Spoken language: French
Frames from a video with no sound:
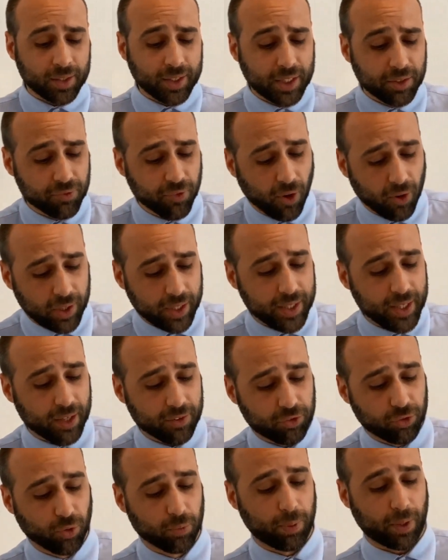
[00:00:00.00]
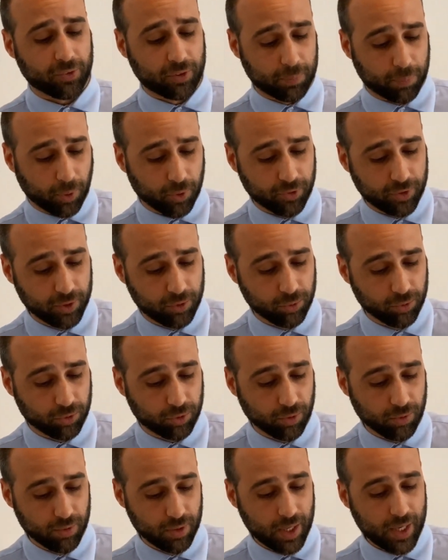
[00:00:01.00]
qui vend les nations par ses
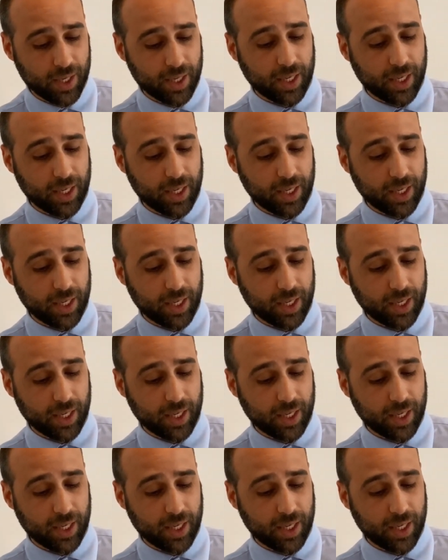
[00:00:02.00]
prostitutions